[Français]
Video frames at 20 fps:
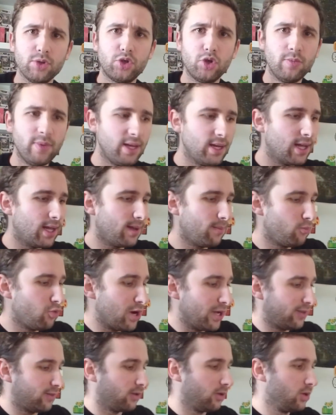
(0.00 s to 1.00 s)
Je mets la
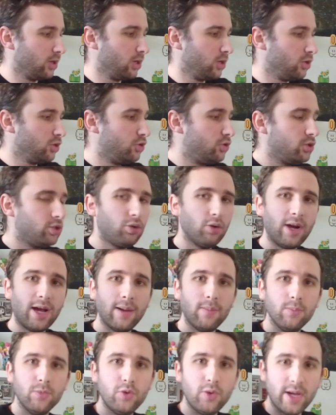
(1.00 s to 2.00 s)
boîte juste
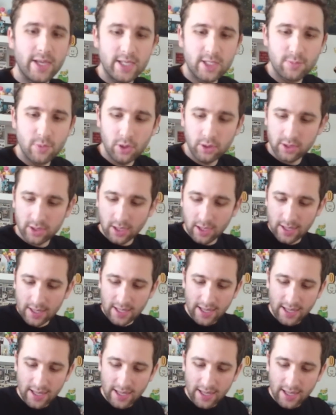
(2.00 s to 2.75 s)
là de la Xbox.